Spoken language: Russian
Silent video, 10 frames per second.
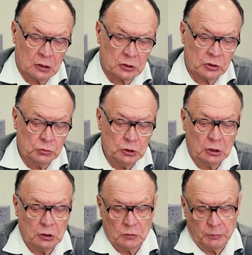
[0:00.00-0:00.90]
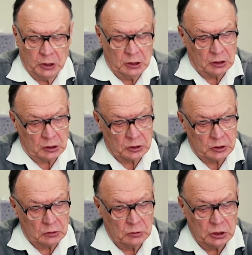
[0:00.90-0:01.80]
Суть этого патента
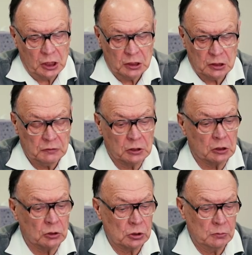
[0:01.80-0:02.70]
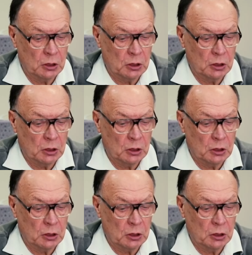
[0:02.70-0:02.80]
заключается в следующем.